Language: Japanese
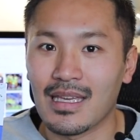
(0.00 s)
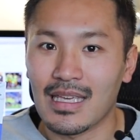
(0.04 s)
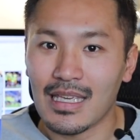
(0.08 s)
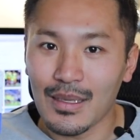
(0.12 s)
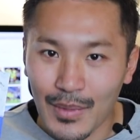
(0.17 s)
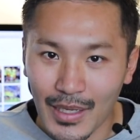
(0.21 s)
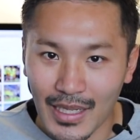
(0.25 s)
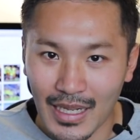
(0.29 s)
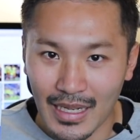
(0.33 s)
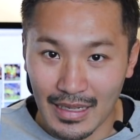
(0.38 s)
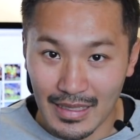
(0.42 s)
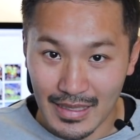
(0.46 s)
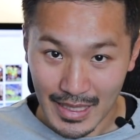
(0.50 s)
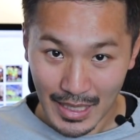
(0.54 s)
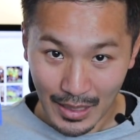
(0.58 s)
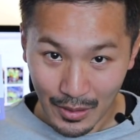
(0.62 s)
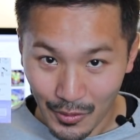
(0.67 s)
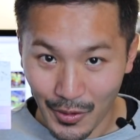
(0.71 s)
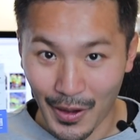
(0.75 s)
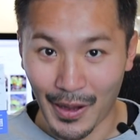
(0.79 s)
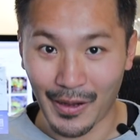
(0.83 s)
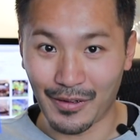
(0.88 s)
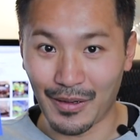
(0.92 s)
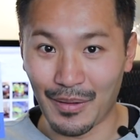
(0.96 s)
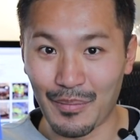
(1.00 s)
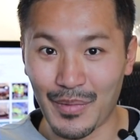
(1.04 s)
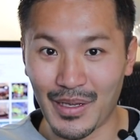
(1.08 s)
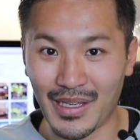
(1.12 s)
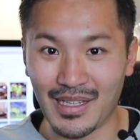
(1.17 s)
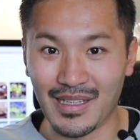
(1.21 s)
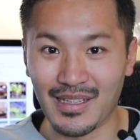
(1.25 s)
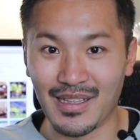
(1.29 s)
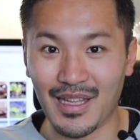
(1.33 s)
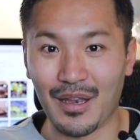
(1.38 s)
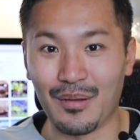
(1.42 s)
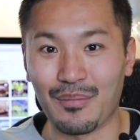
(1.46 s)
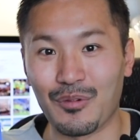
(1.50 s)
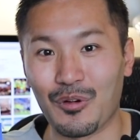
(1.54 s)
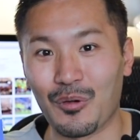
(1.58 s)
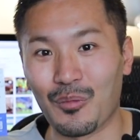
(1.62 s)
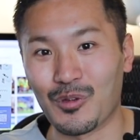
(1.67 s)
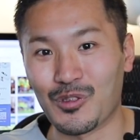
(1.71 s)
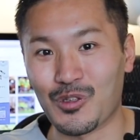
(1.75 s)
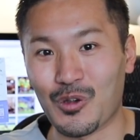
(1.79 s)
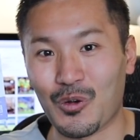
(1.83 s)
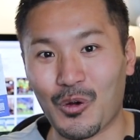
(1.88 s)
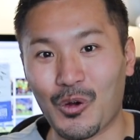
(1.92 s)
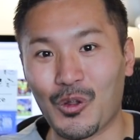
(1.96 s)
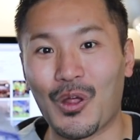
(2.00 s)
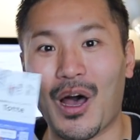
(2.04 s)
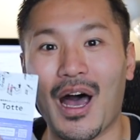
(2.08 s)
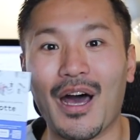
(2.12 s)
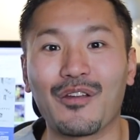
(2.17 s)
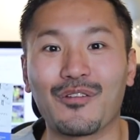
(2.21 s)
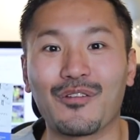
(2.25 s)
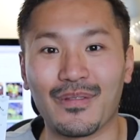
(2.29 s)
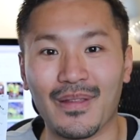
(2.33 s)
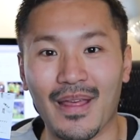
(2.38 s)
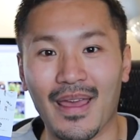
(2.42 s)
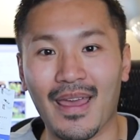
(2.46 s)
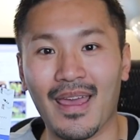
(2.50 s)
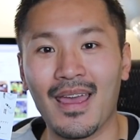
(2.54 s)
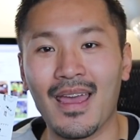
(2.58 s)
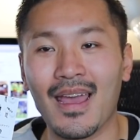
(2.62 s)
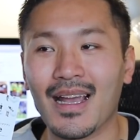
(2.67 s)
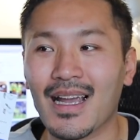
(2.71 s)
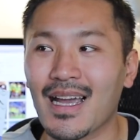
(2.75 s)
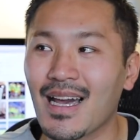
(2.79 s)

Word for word: 今なら1500円引きになるプロモーションコードんで、